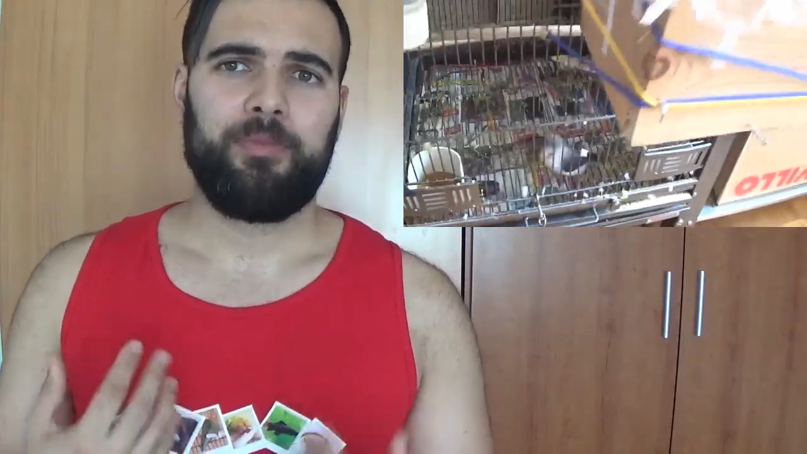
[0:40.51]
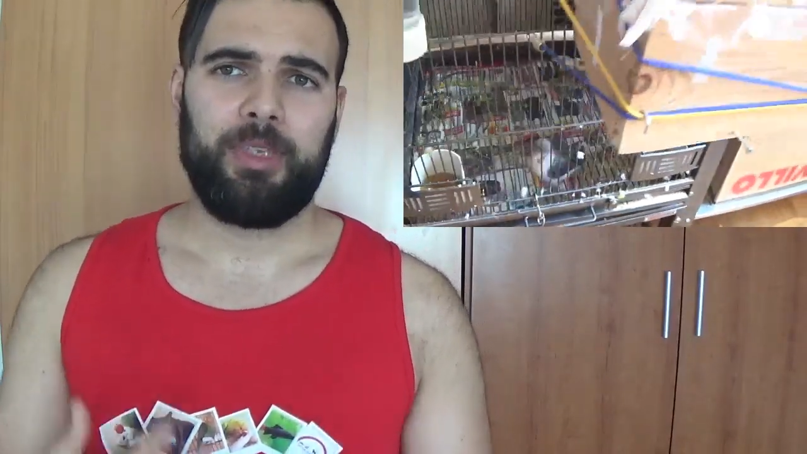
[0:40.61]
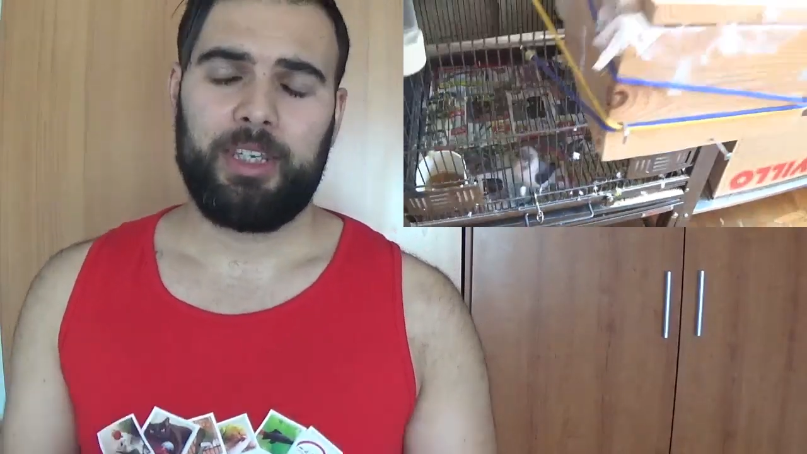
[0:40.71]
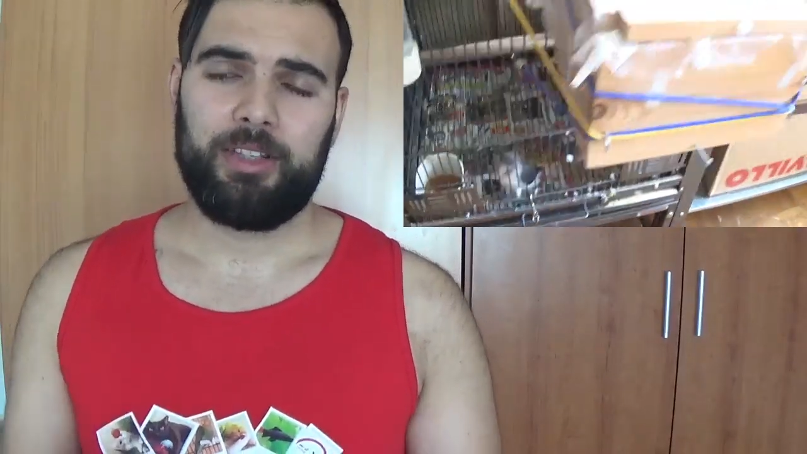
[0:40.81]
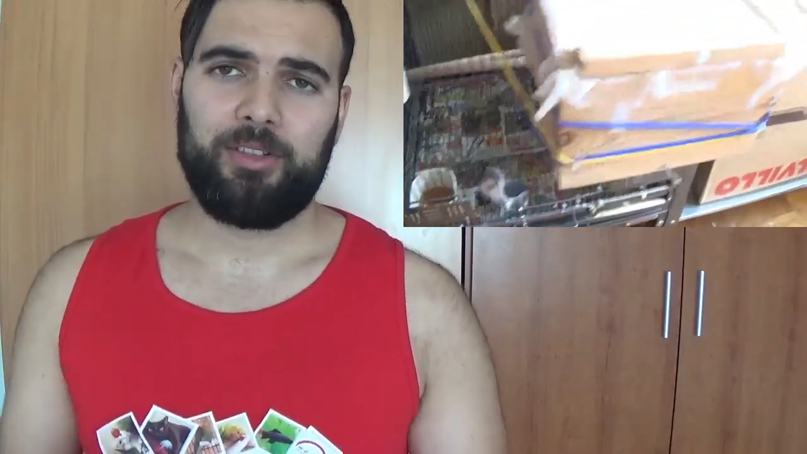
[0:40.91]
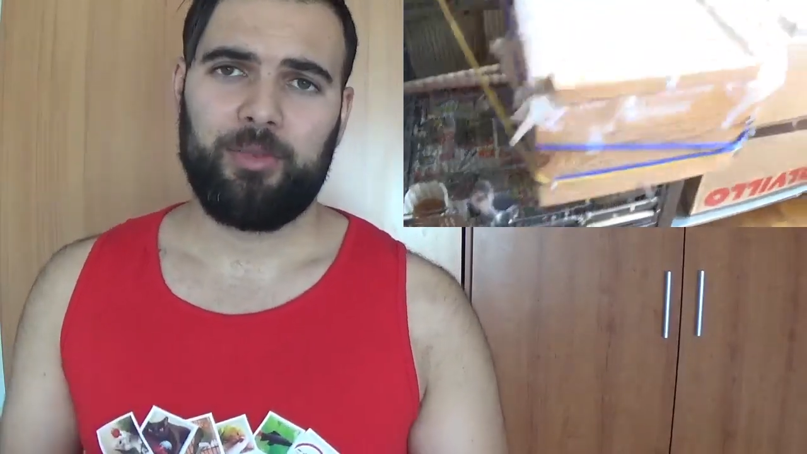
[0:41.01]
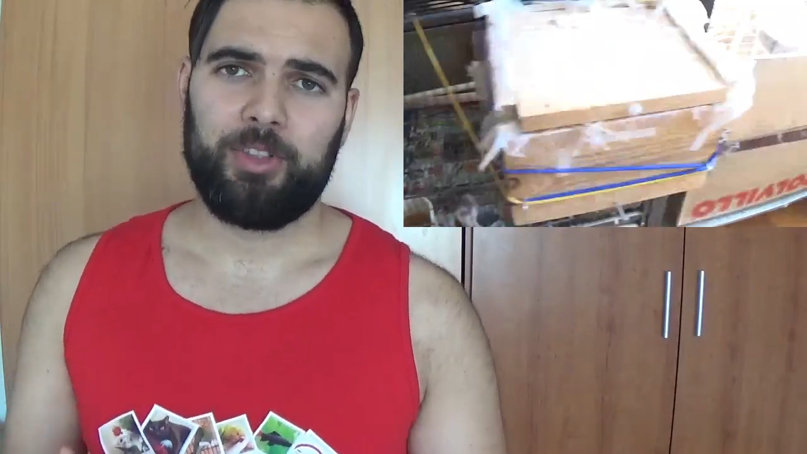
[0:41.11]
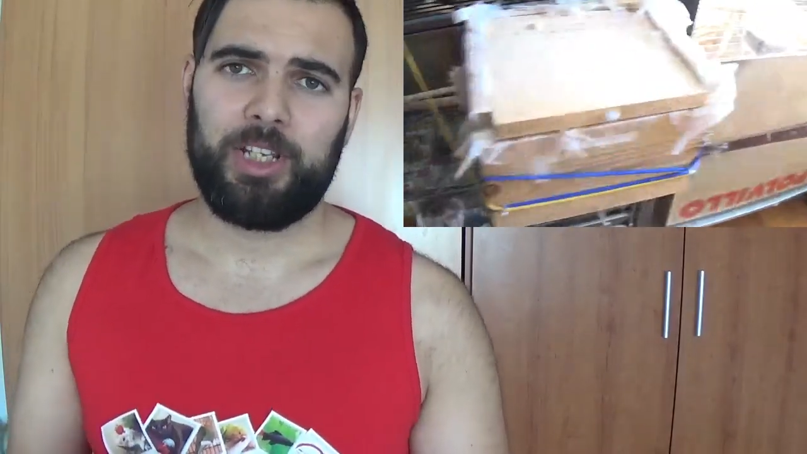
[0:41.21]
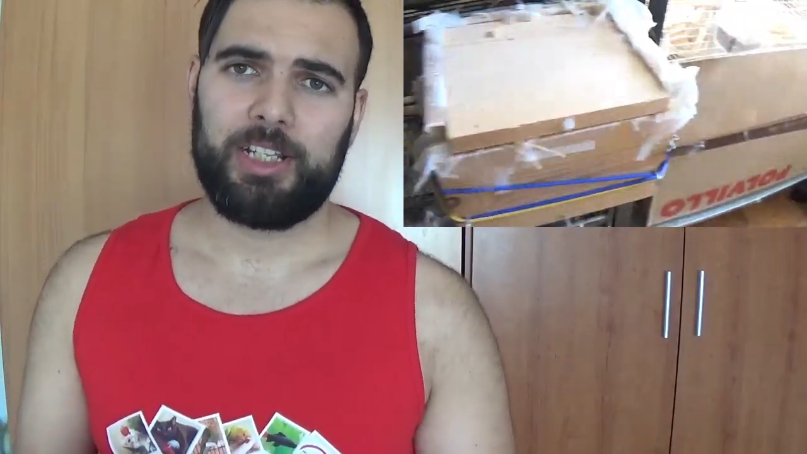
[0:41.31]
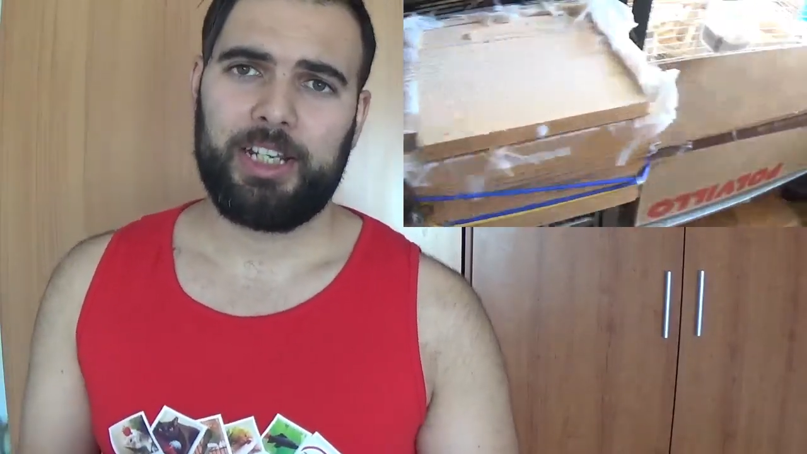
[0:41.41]
viendo
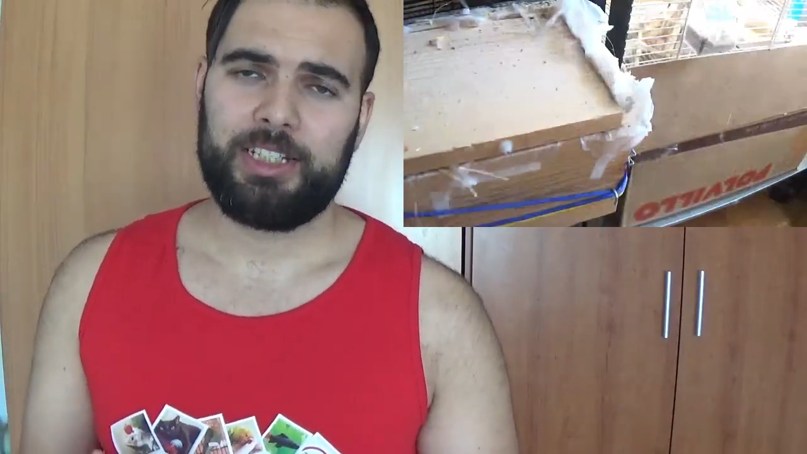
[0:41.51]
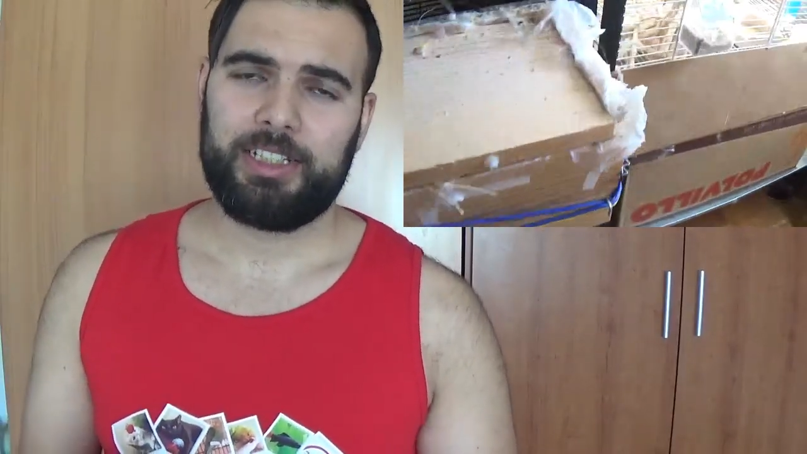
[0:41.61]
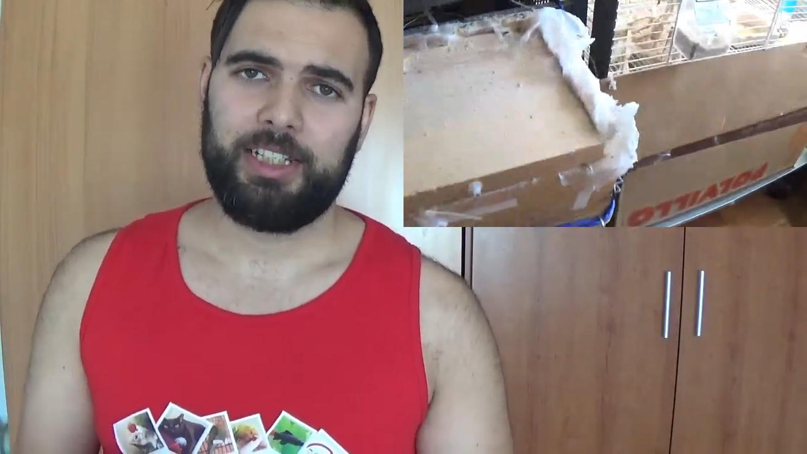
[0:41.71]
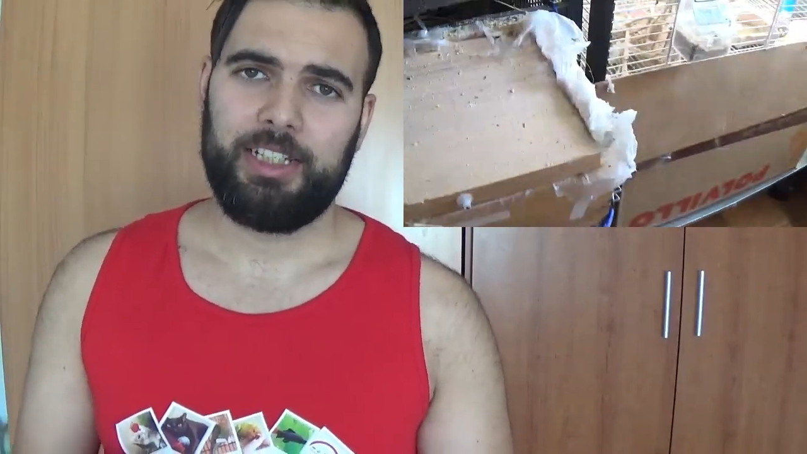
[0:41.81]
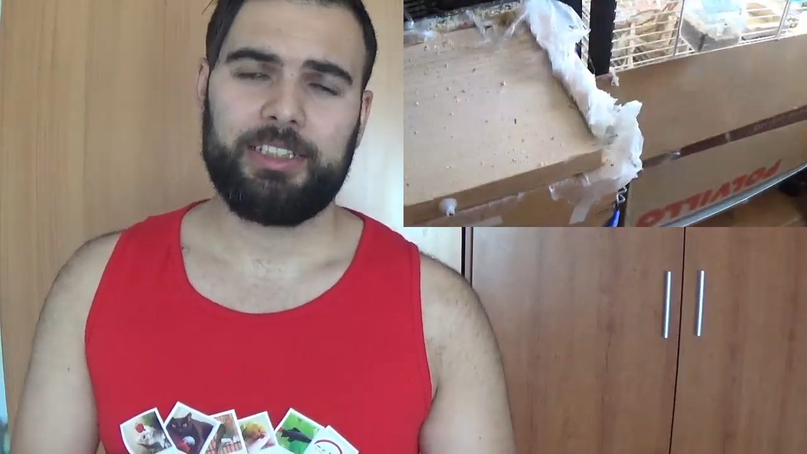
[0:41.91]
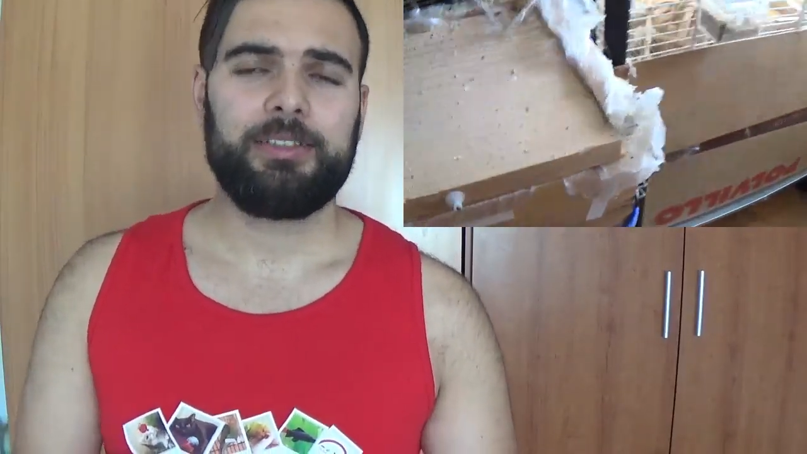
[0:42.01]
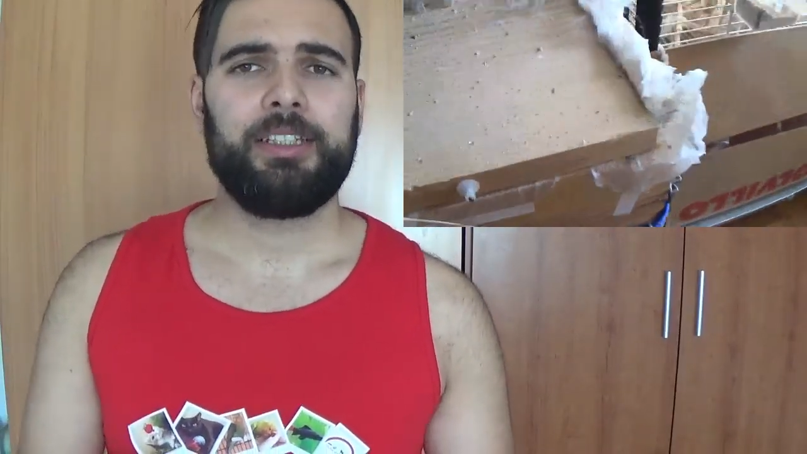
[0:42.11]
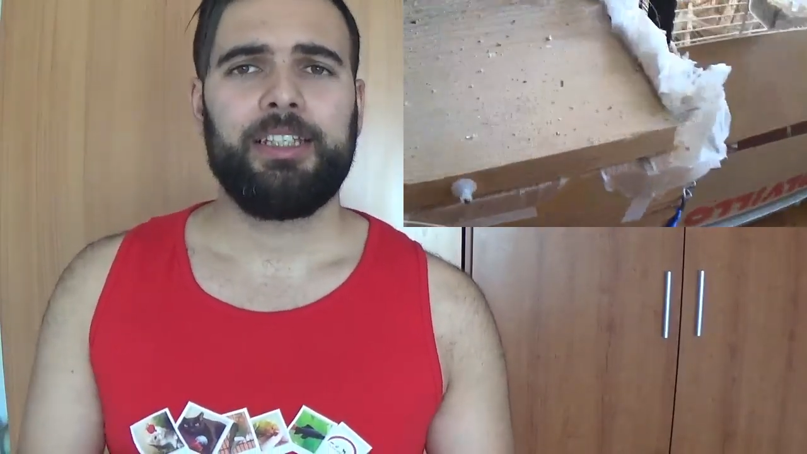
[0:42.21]
cómo saldrán las crías.